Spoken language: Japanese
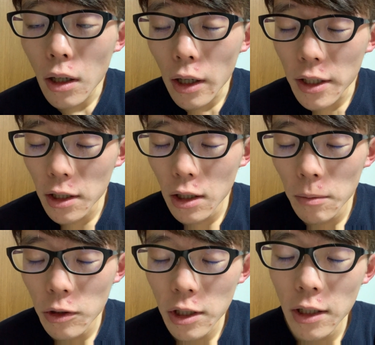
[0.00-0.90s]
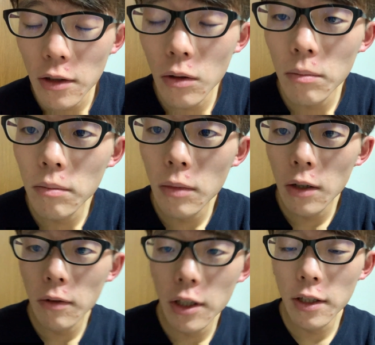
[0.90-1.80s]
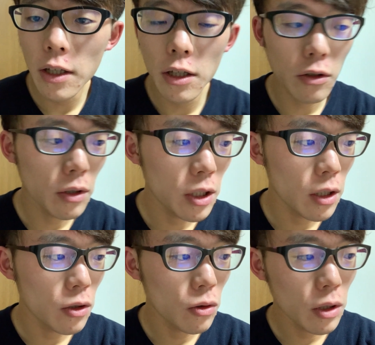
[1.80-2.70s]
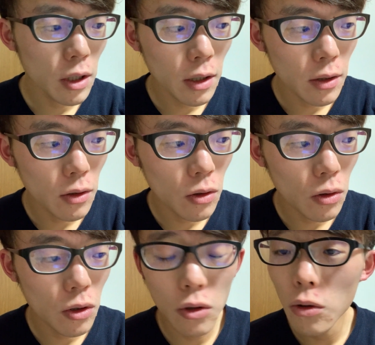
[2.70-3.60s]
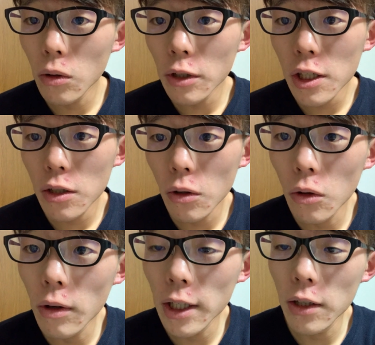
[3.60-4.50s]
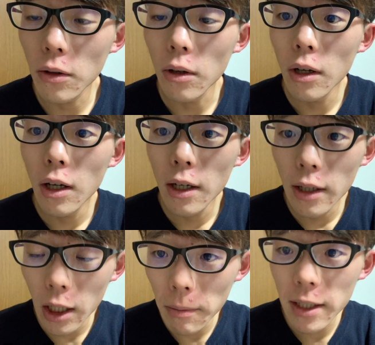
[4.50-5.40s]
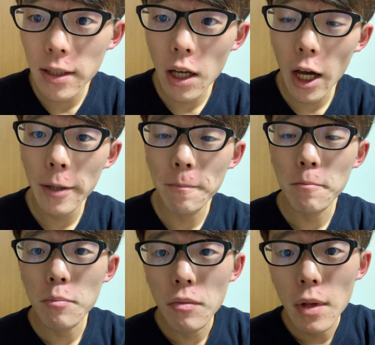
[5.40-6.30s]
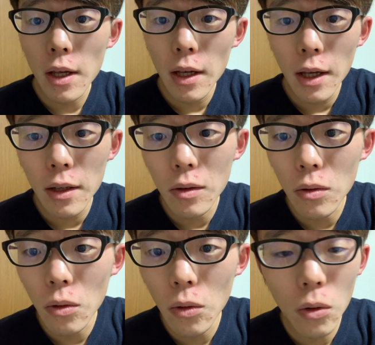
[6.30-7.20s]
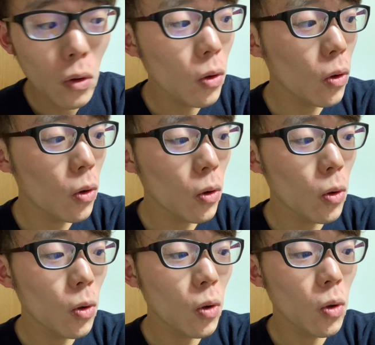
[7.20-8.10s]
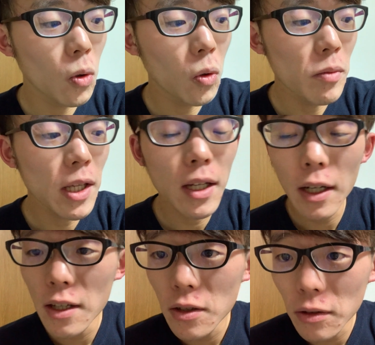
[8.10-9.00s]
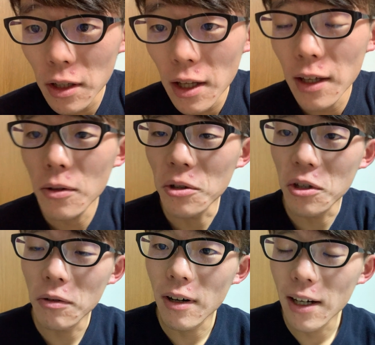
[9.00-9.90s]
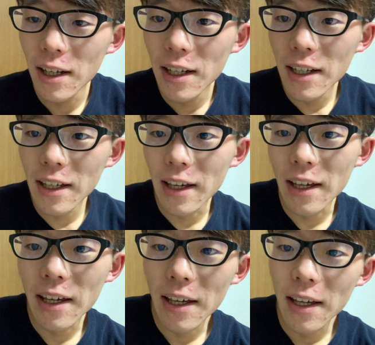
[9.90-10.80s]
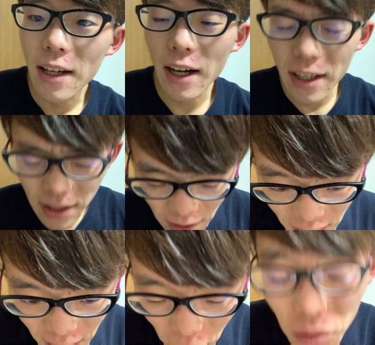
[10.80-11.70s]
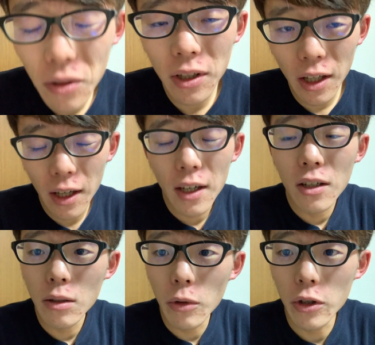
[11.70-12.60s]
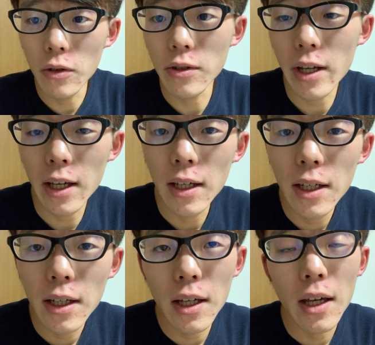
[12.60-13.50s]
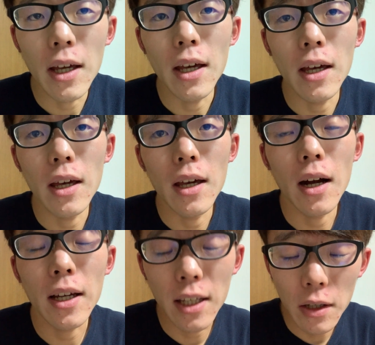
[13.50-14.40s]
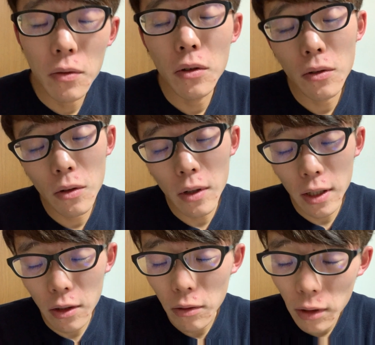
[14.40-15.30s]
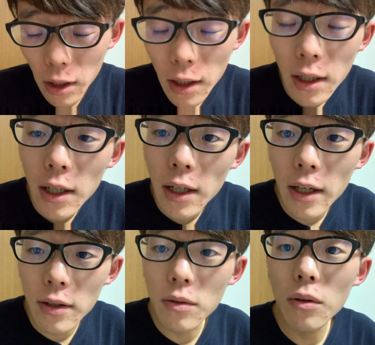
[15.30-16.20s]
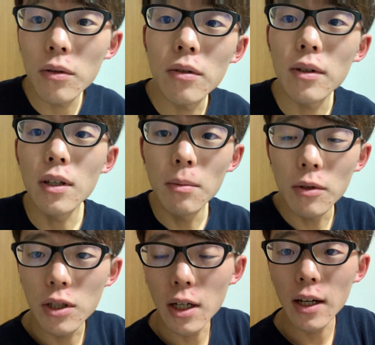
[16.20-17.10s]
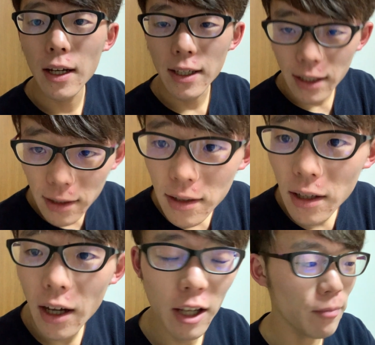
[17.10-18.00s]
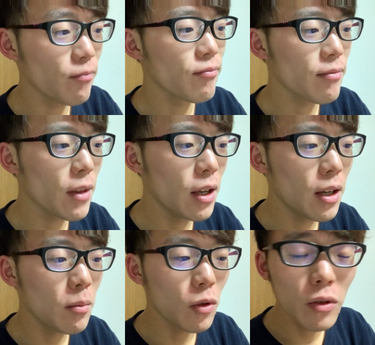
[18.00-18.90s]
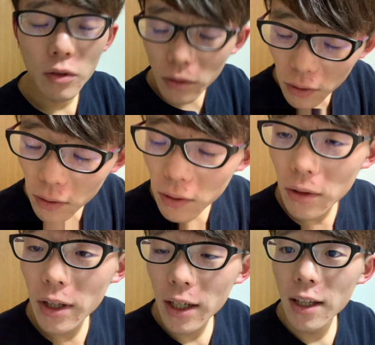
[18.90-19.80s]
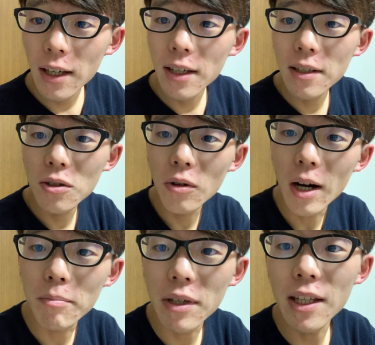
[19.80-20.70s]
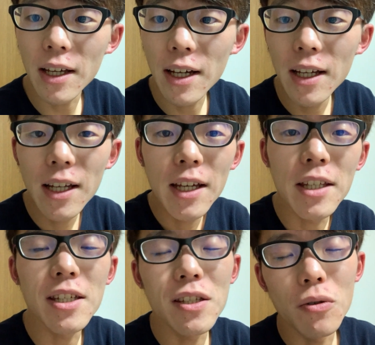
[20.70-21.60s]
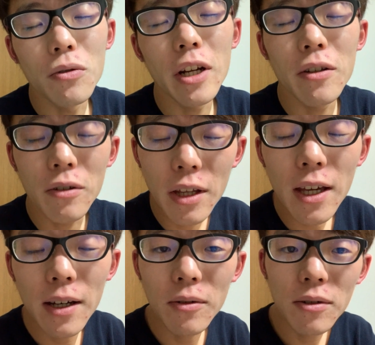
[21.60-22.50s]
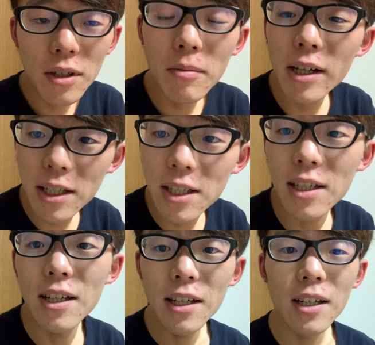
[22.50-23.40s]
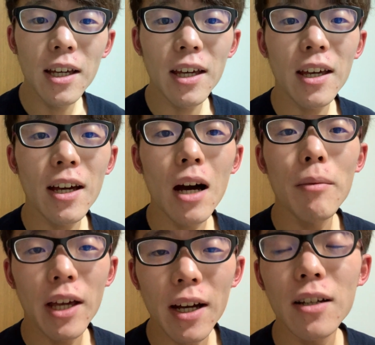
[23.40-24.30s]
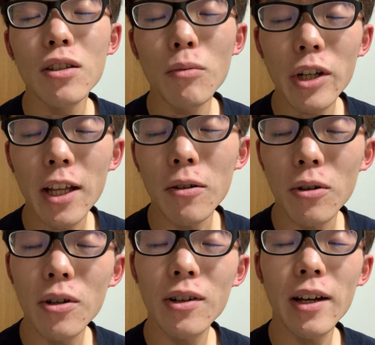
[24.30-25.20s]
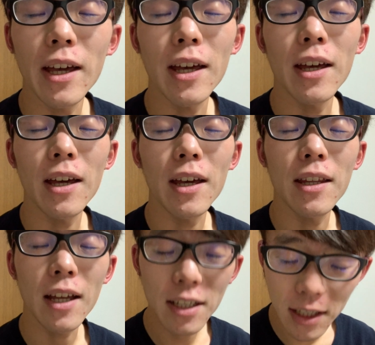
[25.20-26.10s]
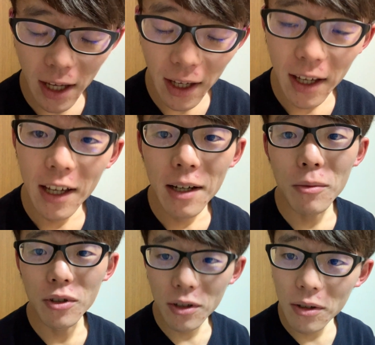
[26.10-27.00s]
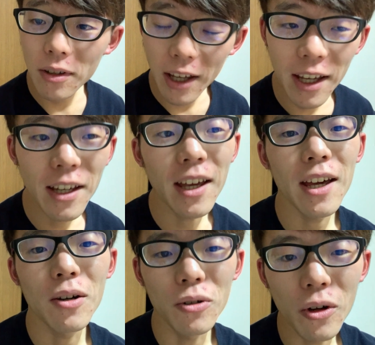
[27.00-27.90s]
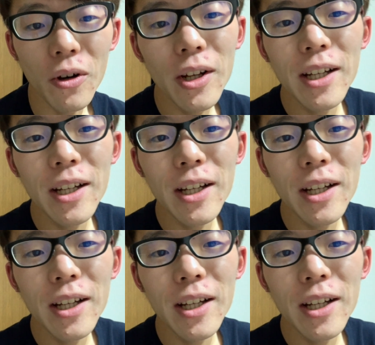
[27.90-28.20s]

はい、新 TV の石金です。こんばんは。2021年11月15日の動画2期となります。はい。えっと、3日連続でね、東京は、えー、快晴でした。本当にね、雲一つない、えー、秋、冬空っていうのかな、えー、すごく気持ちがいいです。はい。もうほんと、それだけで超ハッピーな一日を送れるので、本当に毎日、えー、雨や曇りなど、えー、なしで、もうずっとね、えー、この、